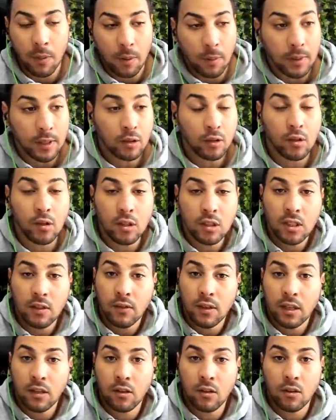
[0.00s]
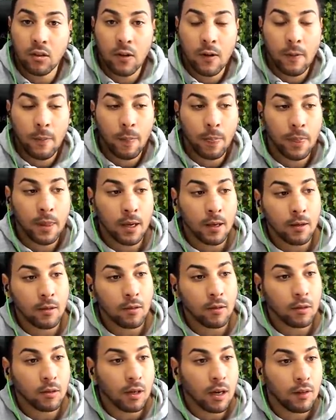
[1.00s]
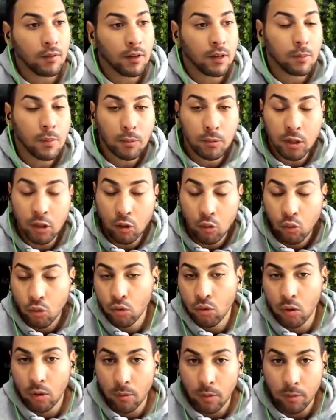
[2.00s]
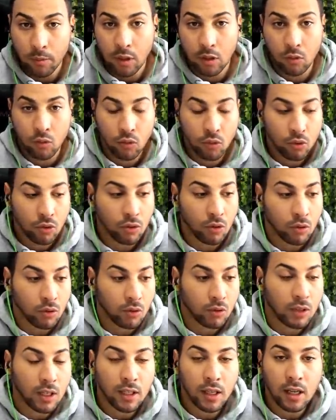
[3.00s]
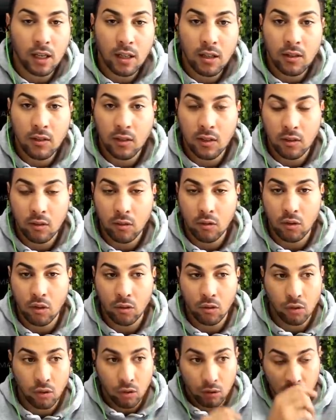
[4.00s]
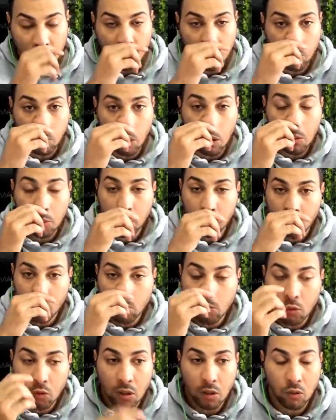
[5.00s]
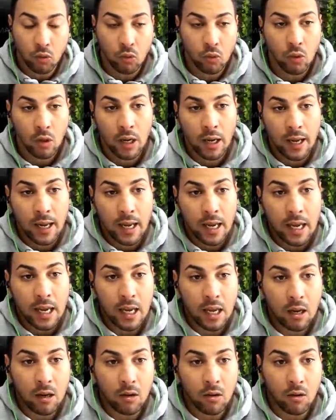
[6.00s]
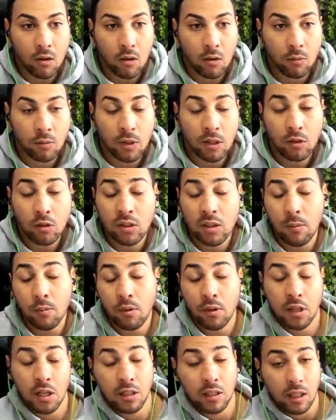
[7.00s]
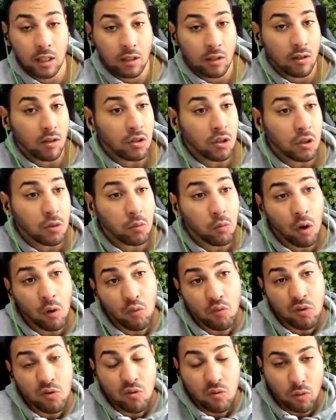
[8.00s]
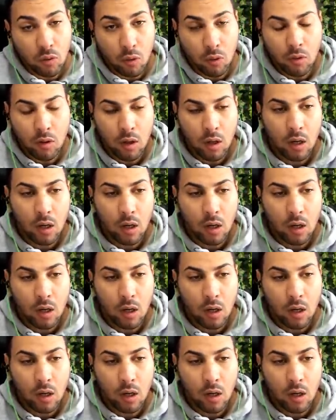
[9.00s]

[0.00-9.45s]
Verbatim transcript: à ma sauce avec, des, avec ma petite touche, quoi. Ma petite touche d'analyse et ce genre de choses, un peu, un peu d'humour et tout. Et peut-être que ça peut être intéressant. Dites-moi oui ou non.